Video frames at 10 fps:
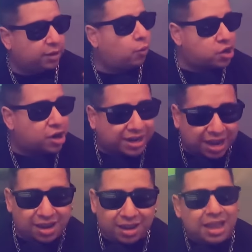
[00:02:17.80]
Y bueno,
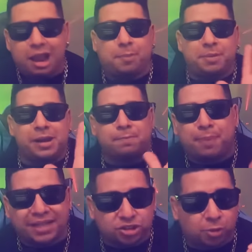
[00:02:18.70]
acá el primer
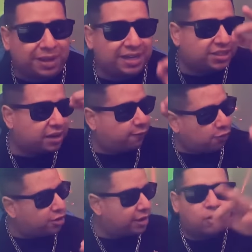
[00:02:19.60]
paso para ser
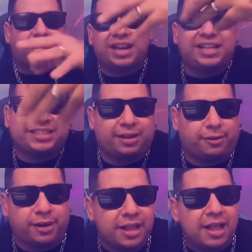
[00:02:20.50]
flogger, vos querés
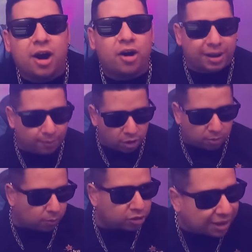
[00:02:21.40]
Ahora, vos,
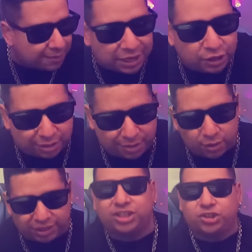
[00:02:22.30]
vos estás mirando este video
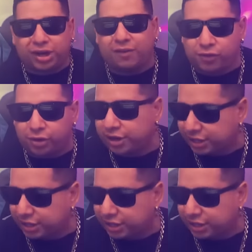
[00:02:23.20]
y decís, yo era flogger,